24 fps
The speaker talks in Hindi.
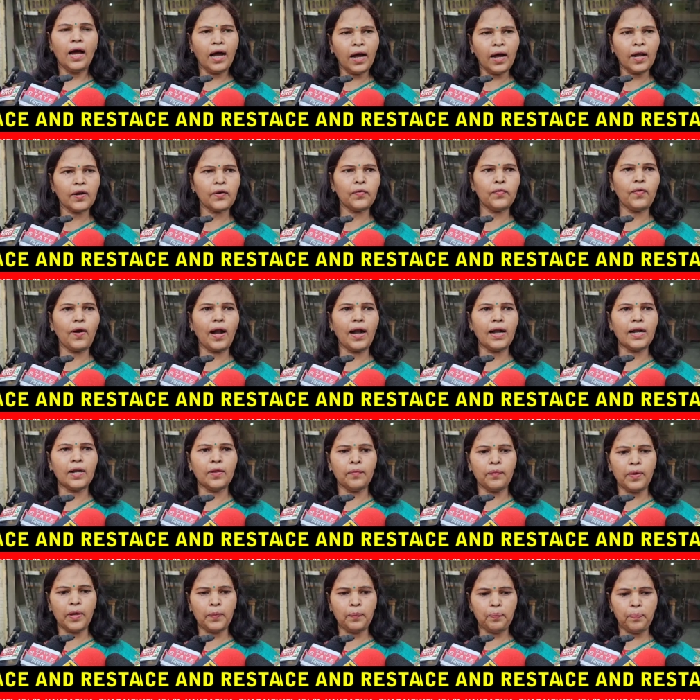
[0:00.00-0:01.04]
हर वार्ड
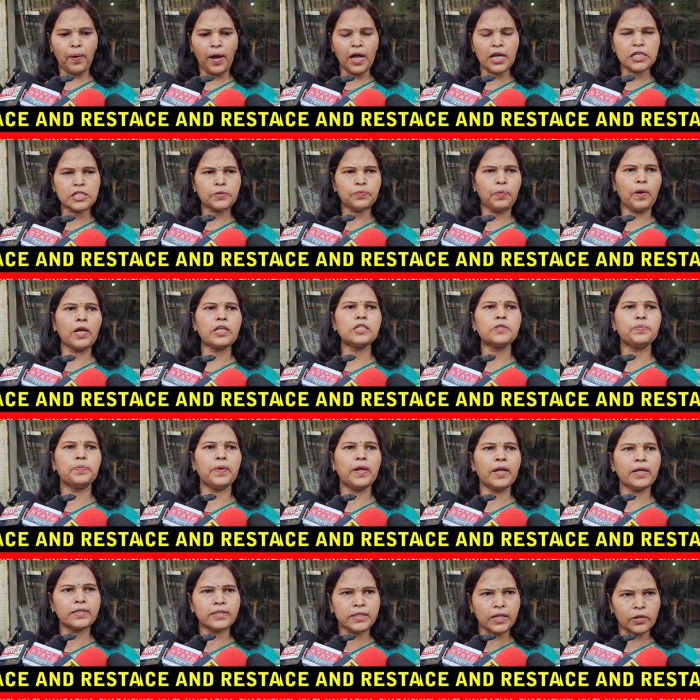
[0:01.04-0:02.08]
में पांच पांच
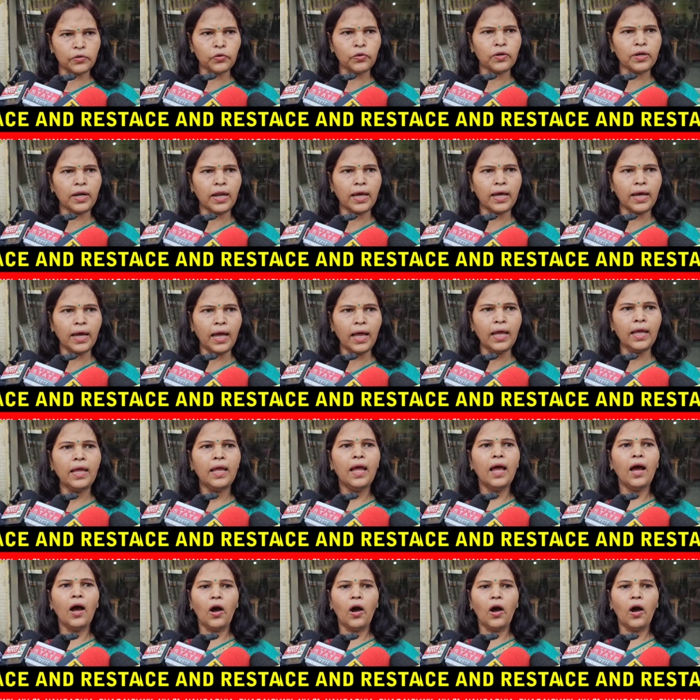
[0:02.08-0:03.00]
पेड़ जरूर लगाएं